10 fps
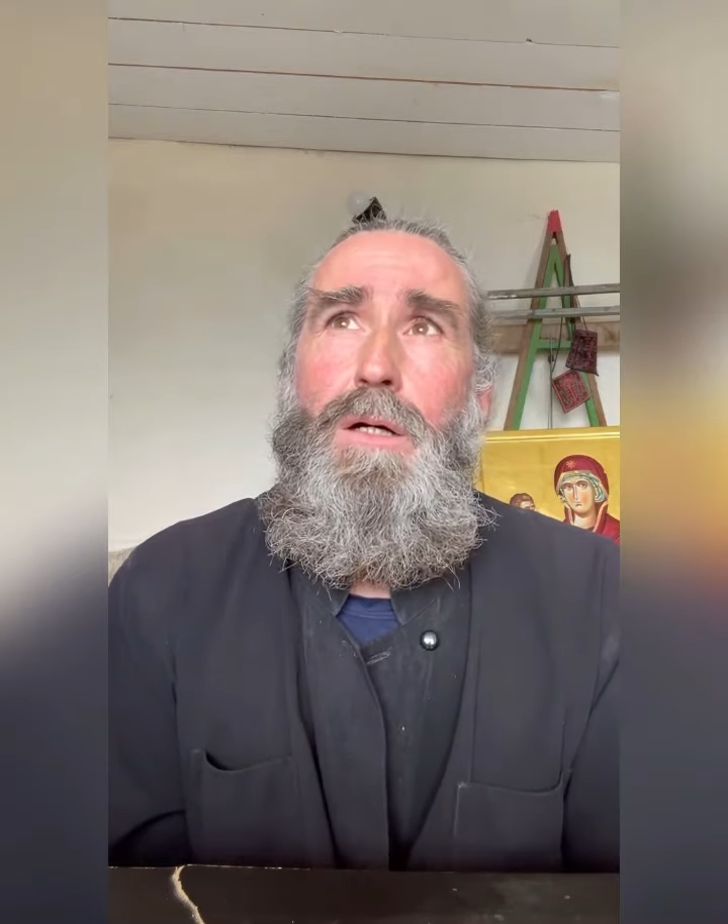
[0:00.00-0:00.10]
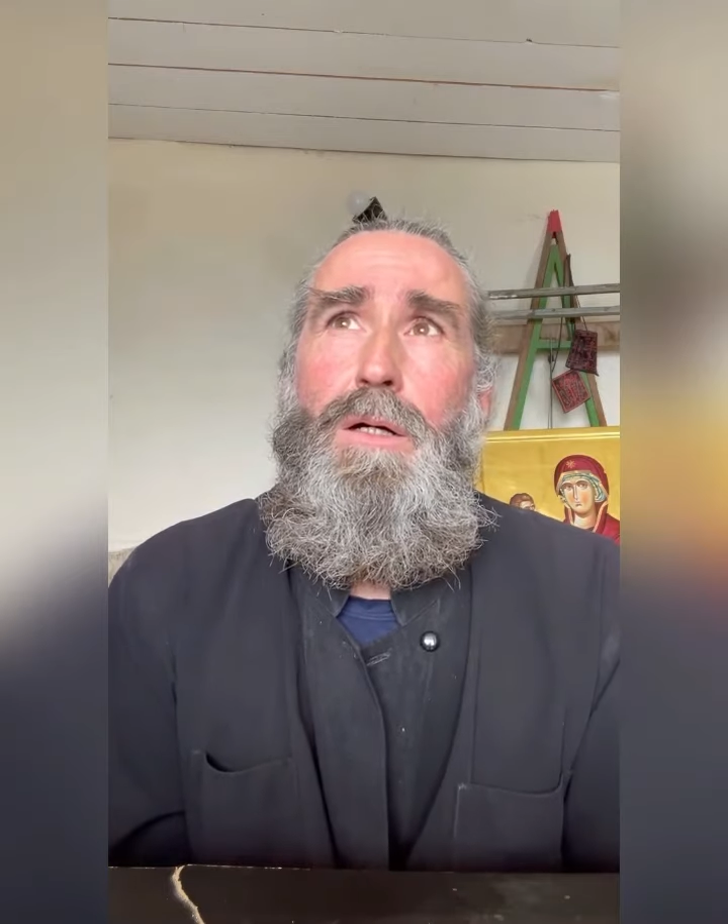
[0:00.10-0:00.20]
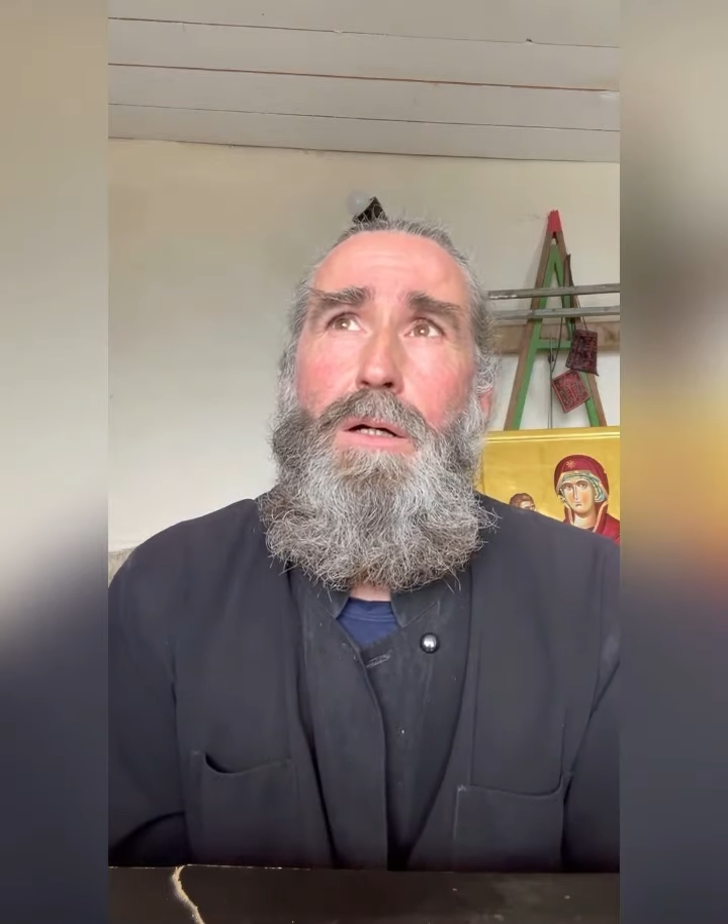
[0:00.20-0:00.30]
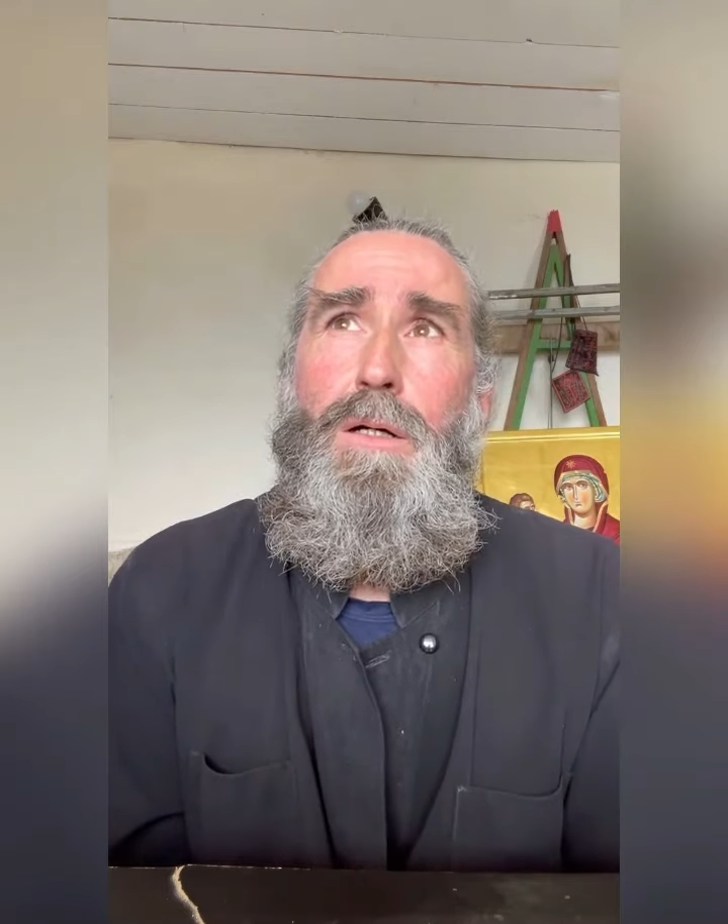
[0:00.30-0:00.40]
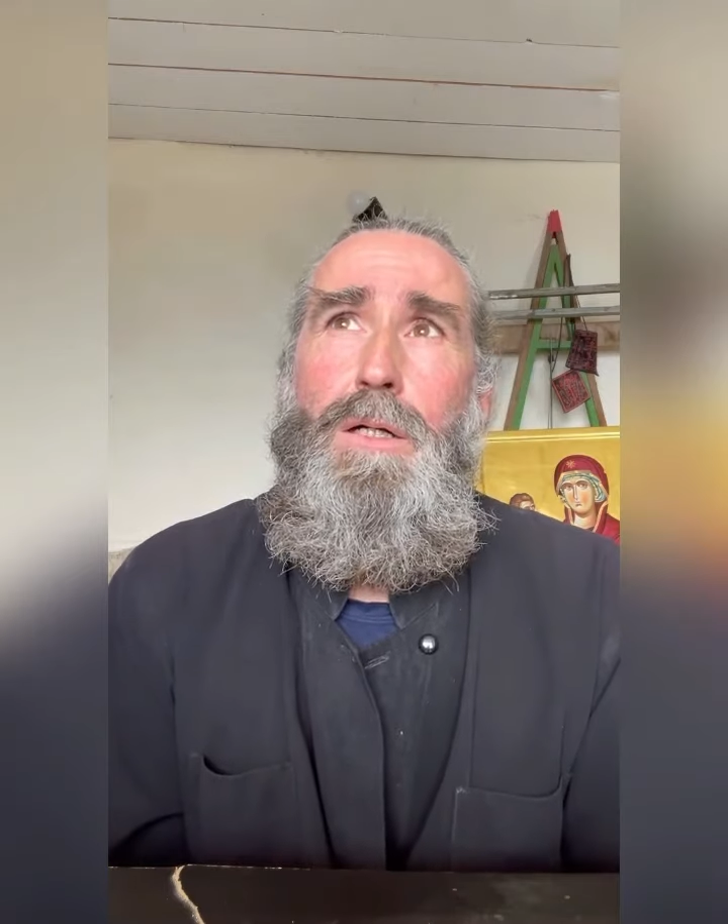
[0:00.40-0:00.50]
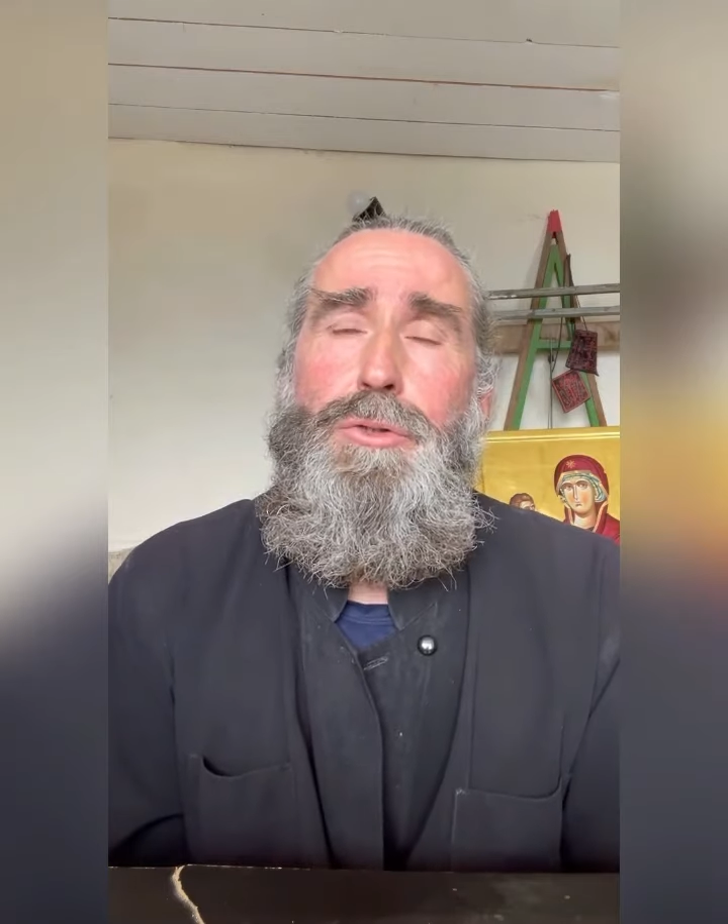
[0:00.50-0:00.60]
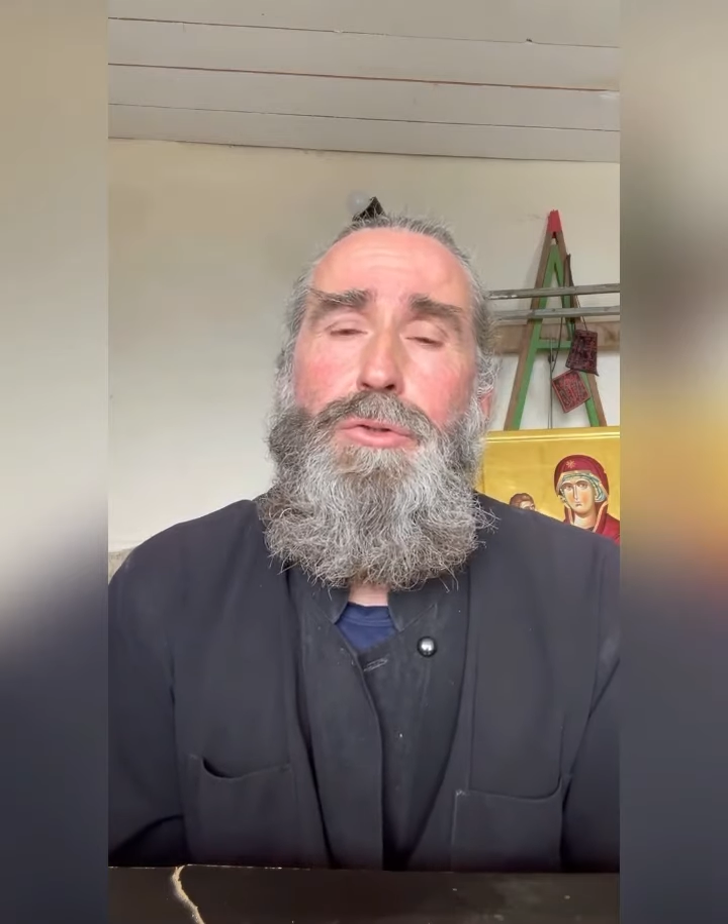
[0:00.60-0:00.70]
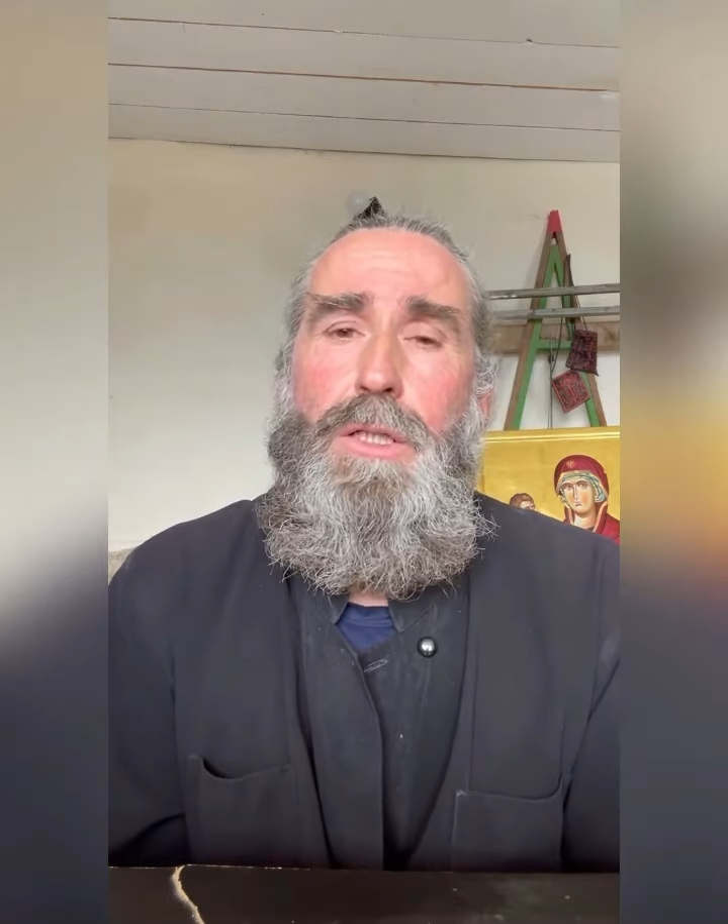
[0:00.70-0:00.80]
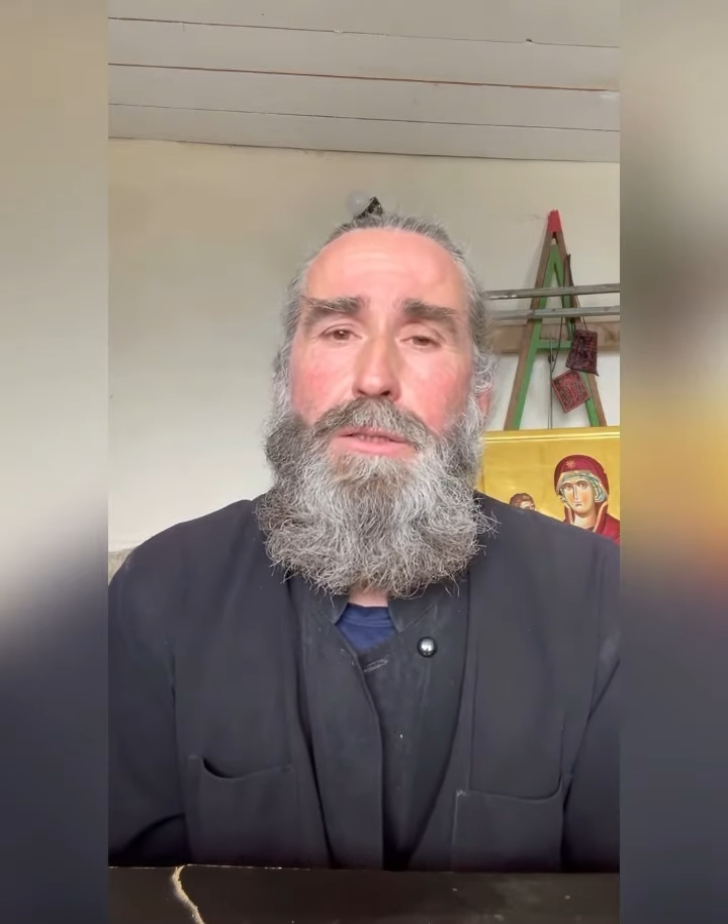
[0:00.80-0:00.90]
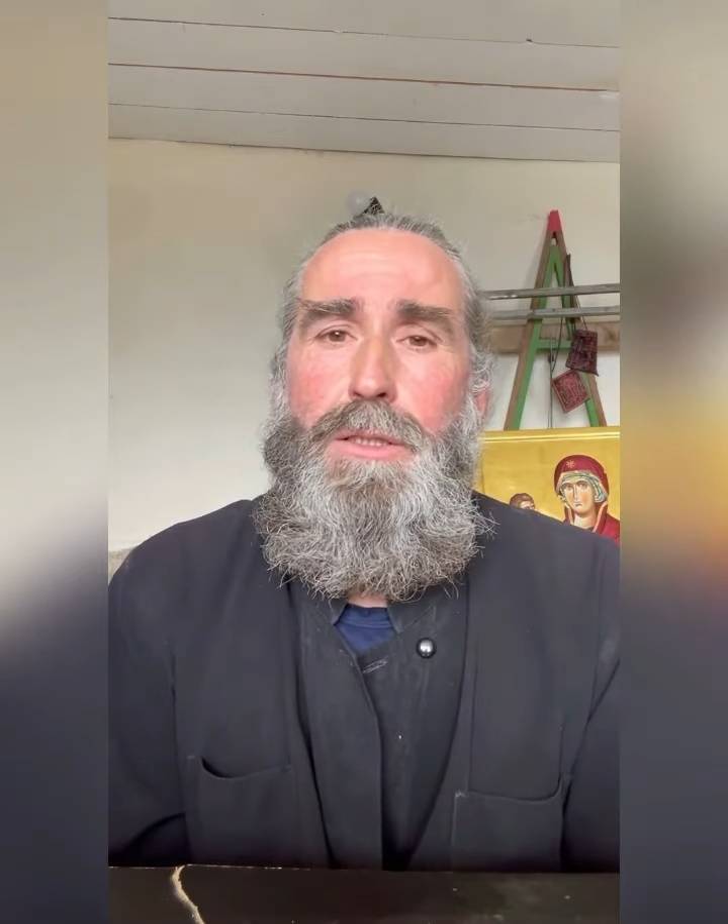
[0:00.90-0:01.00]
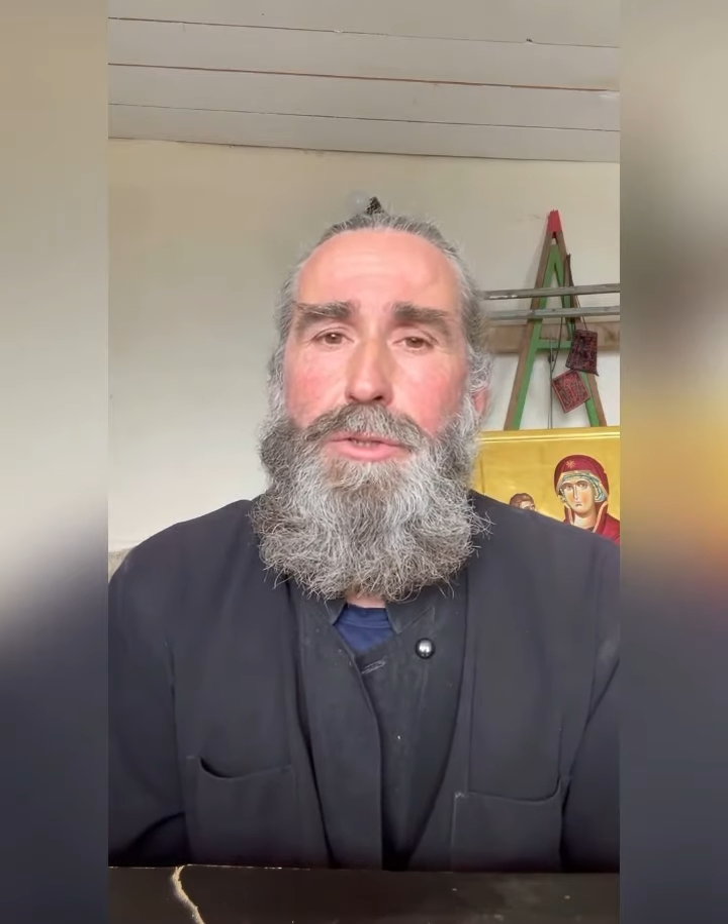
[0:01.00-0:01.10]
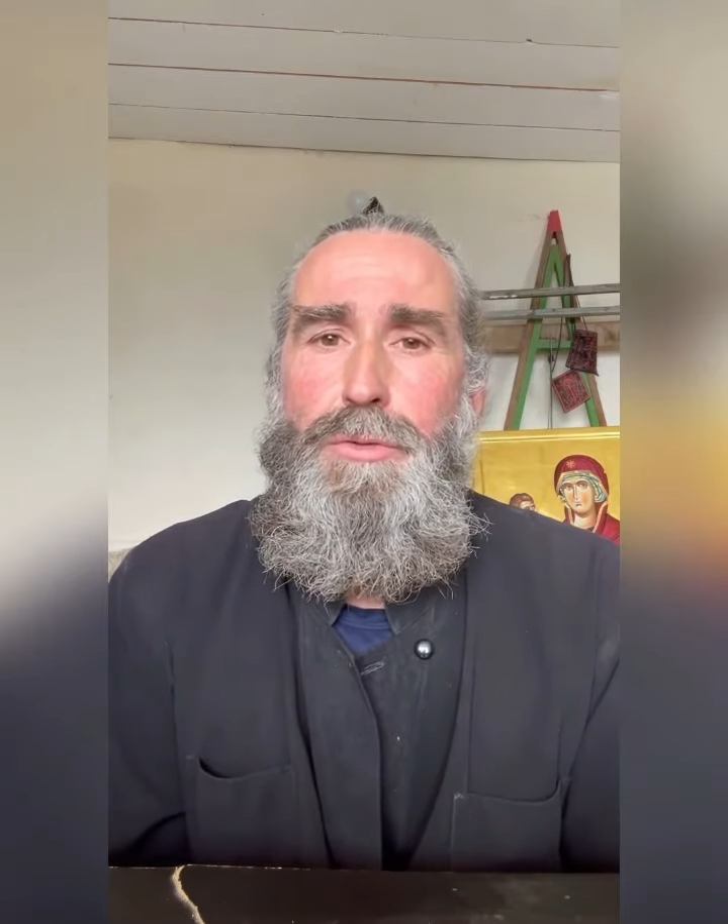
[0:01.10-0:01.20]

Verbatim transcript: А, хочу сказать,